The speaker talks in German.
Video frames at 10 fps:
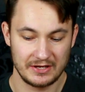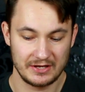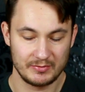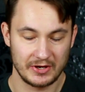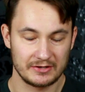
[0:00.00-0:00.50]

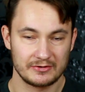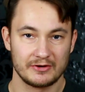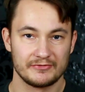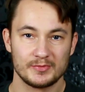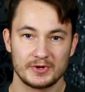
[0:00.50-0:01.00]
in mein
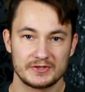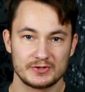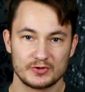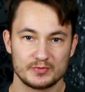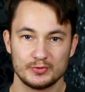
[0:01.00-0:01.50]

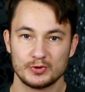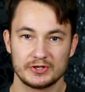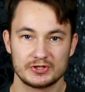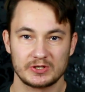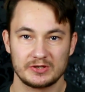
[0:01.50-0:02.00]
Konfirmationsbuch
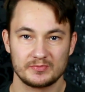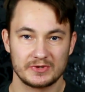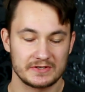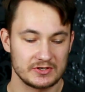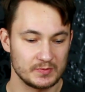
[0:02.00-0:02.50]
geschrieben,
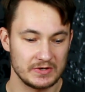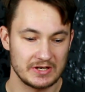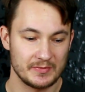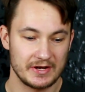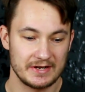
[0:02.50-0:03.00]
dass ich
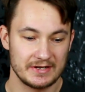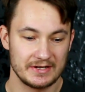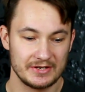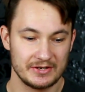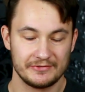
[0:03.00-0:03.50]
später mal
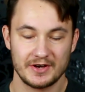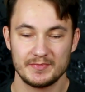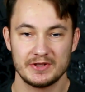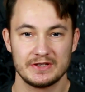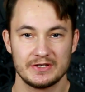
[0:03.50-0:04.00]
eine
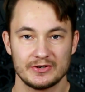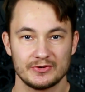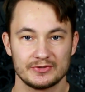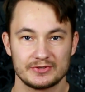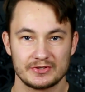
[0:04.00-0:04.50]
Familie
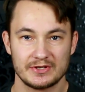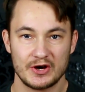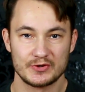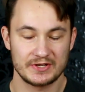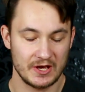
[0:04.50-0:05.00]
und ein
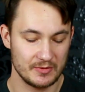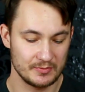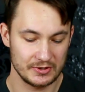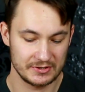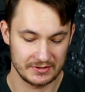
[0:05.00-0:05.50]
Haus haben
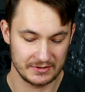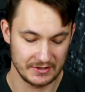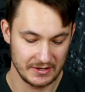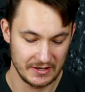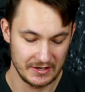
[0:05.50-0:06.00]
möchte.
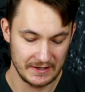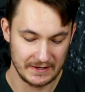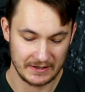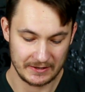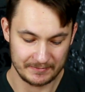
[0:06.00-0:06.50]

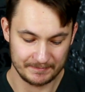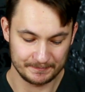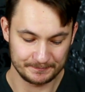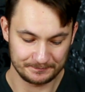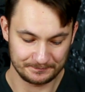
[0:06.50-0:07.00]

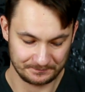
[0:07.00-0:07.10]
Ähm